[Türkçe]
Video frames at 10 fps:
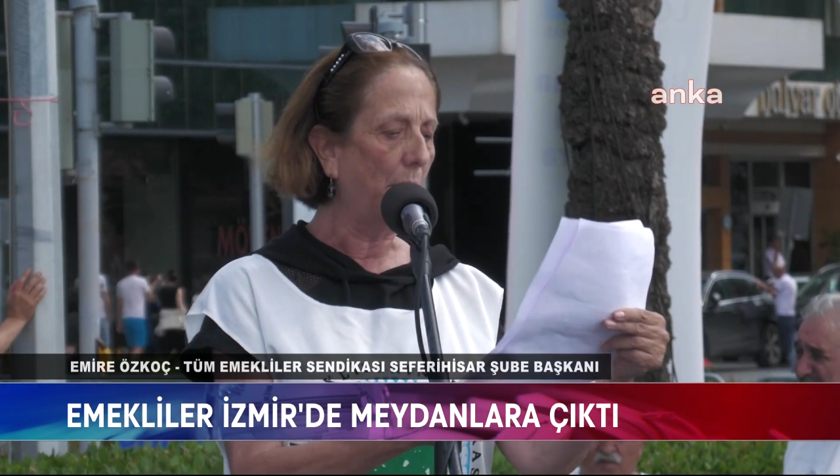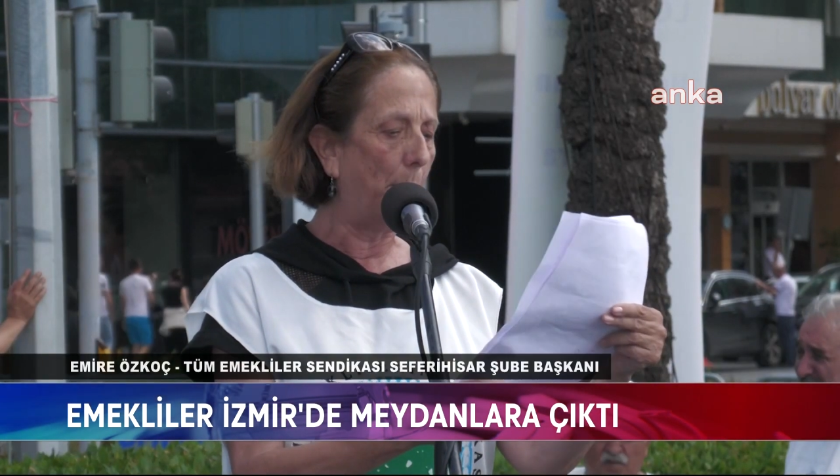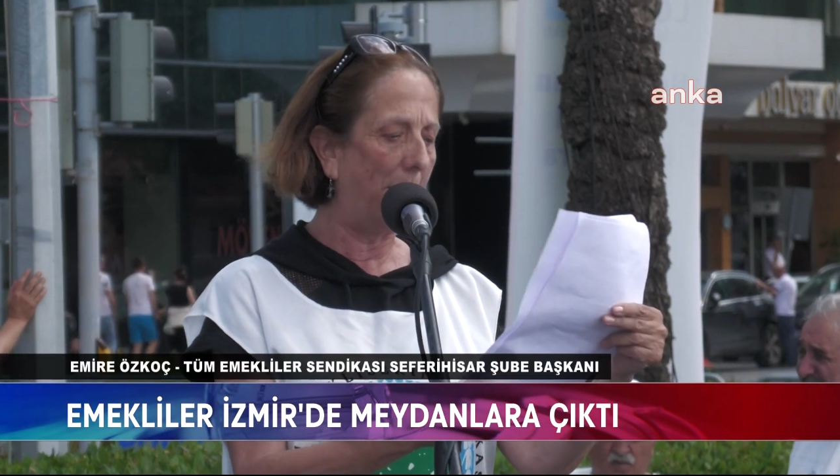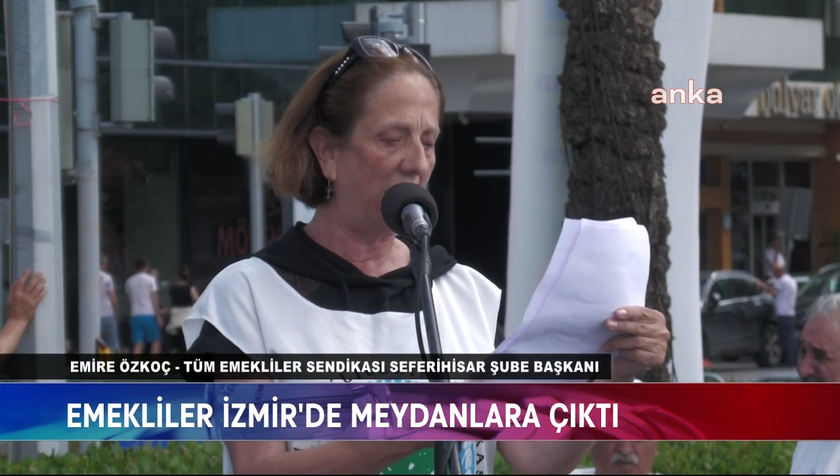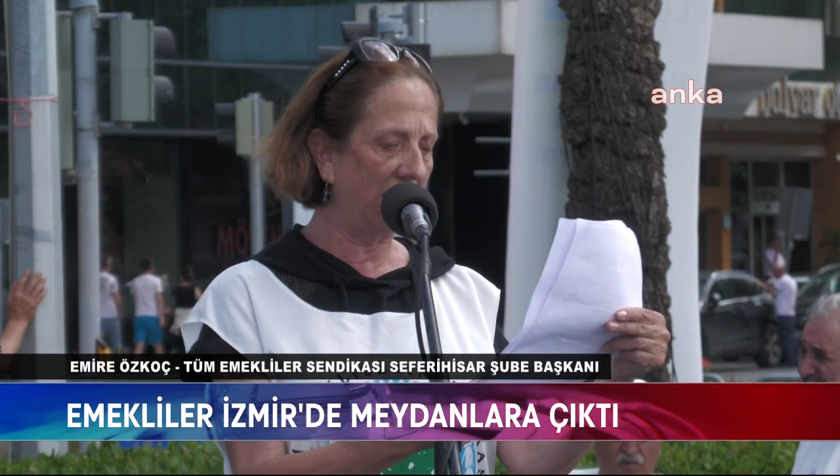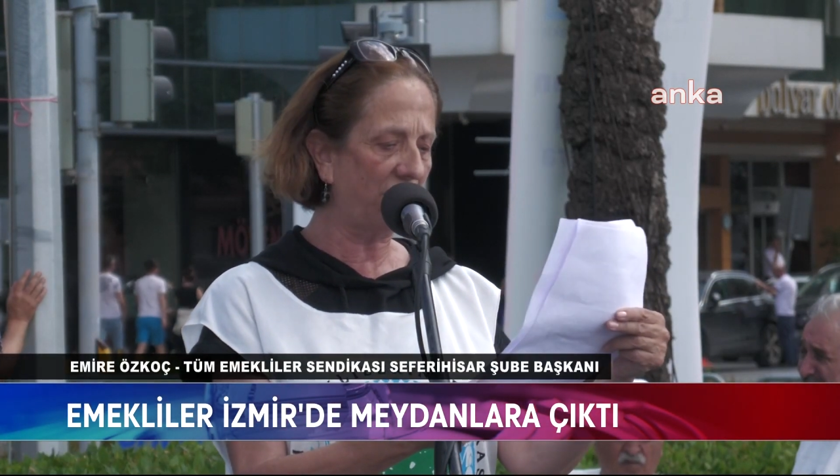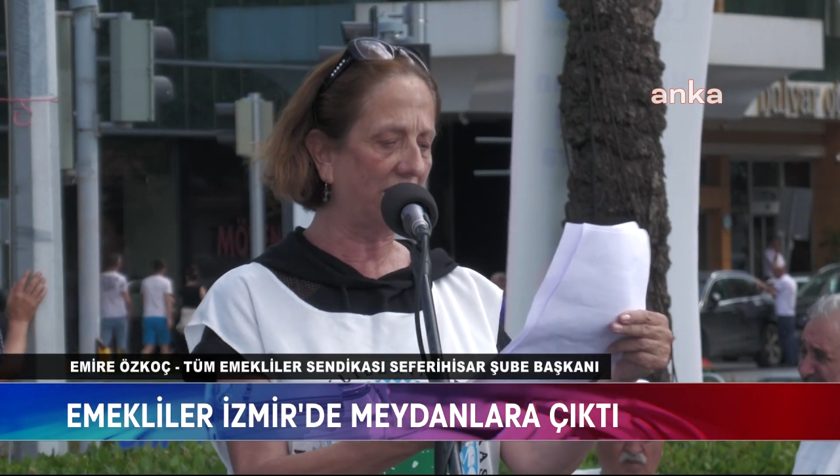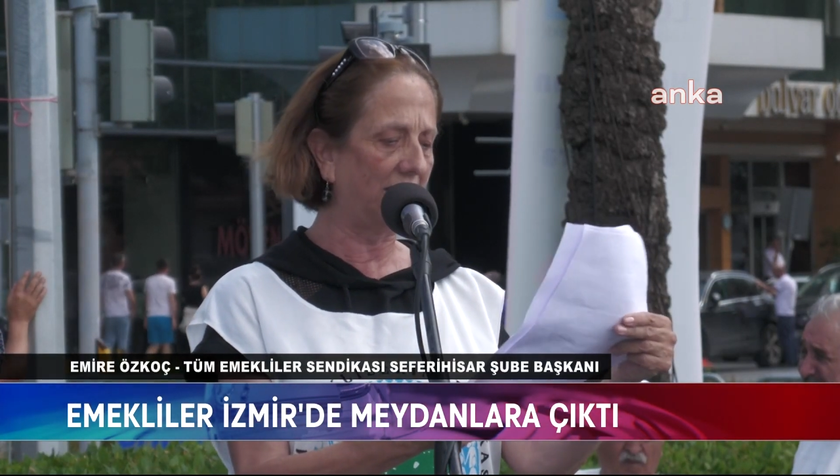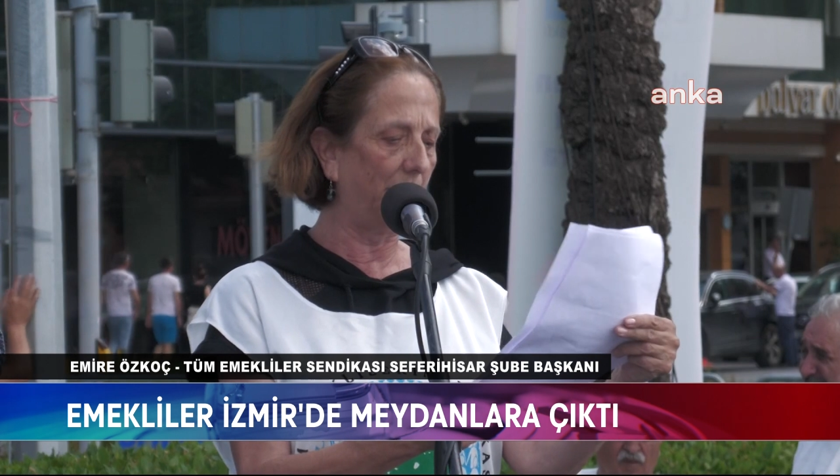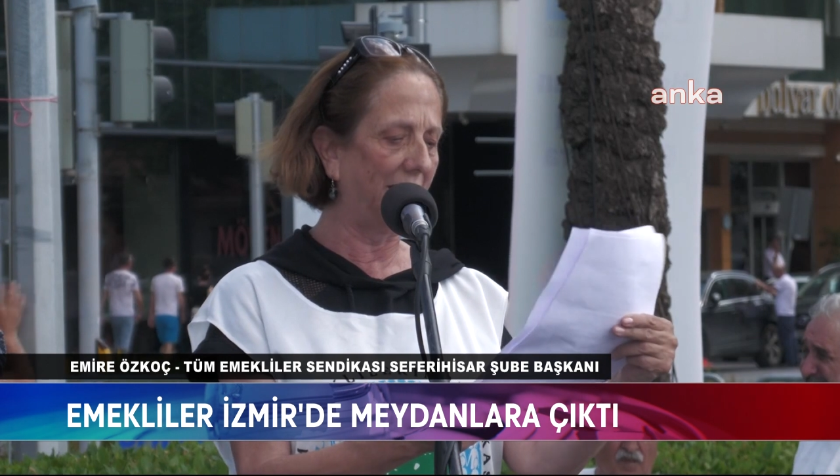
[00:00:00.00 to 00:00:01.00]
maaş
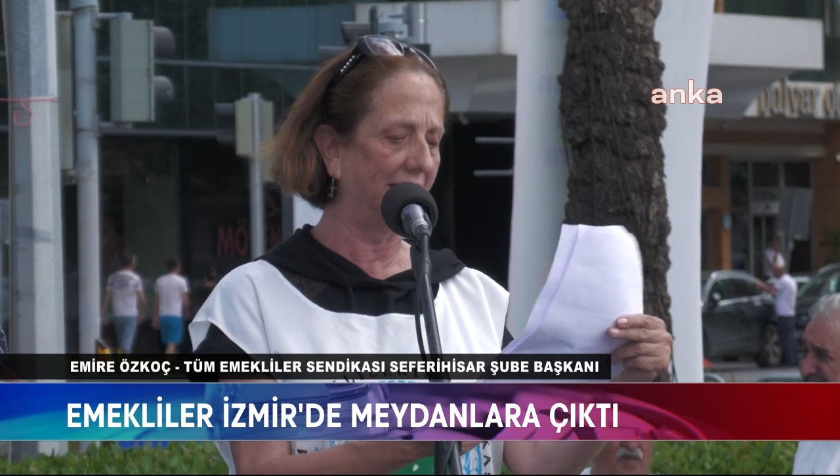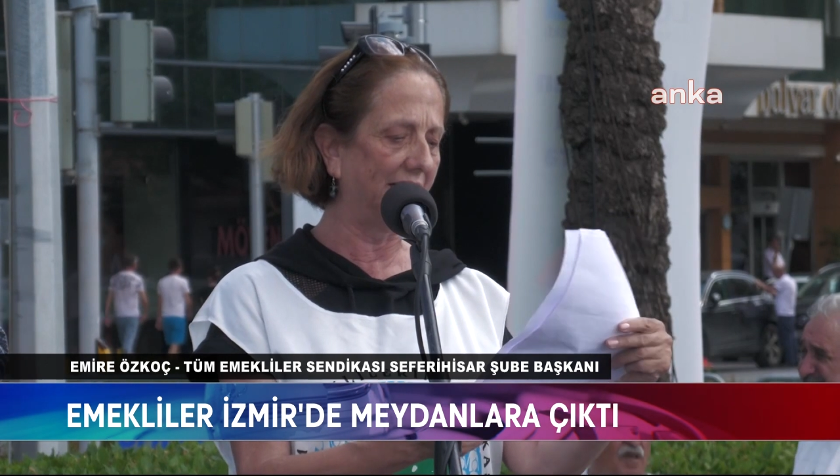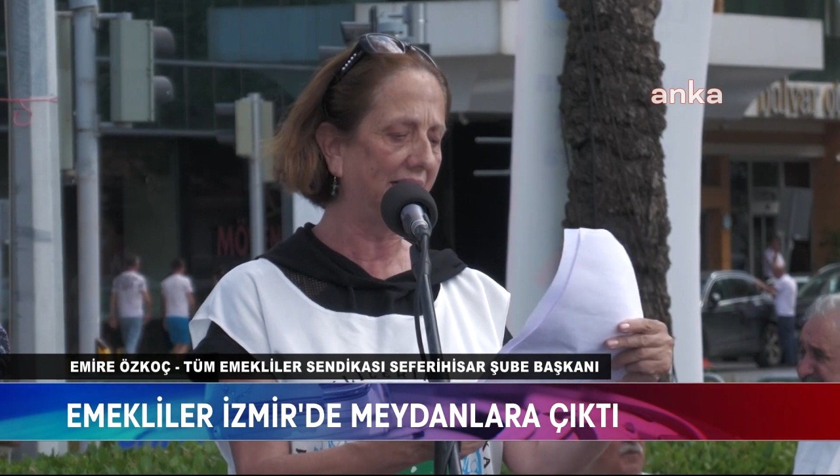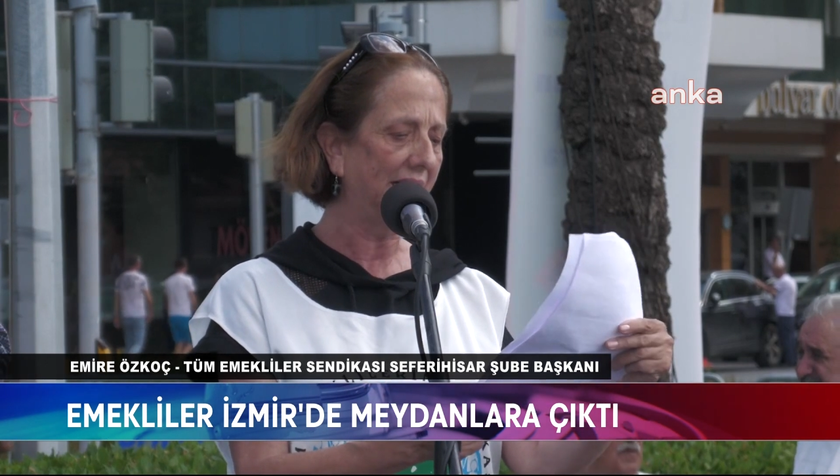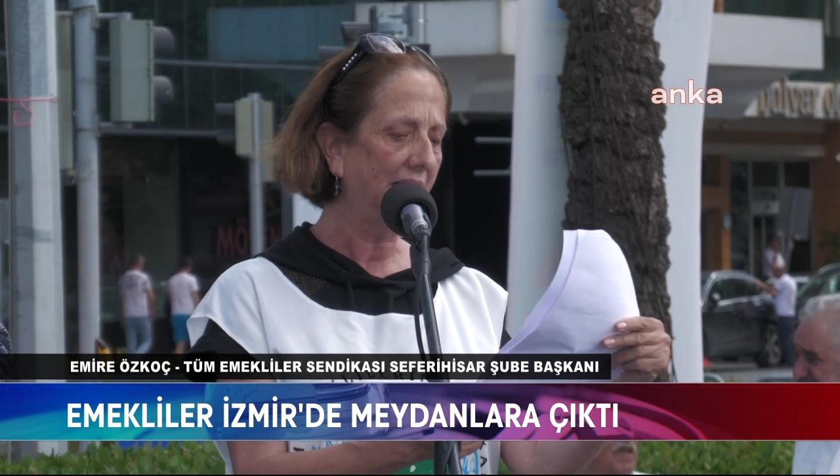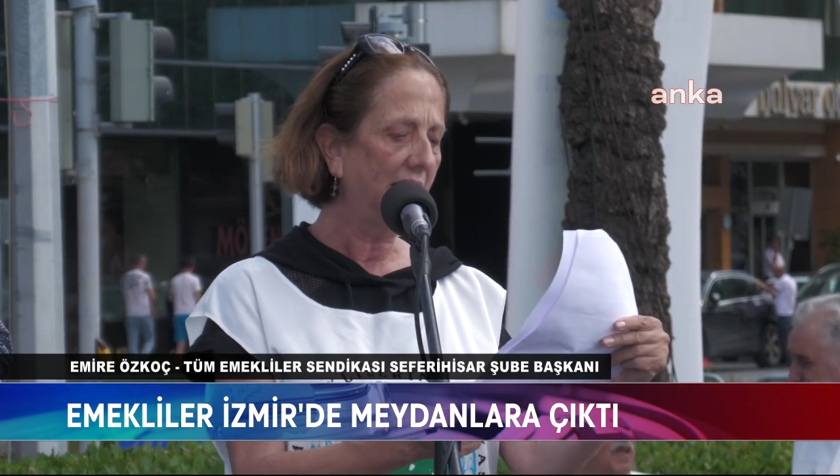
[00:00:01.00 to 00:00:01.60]
alamadığı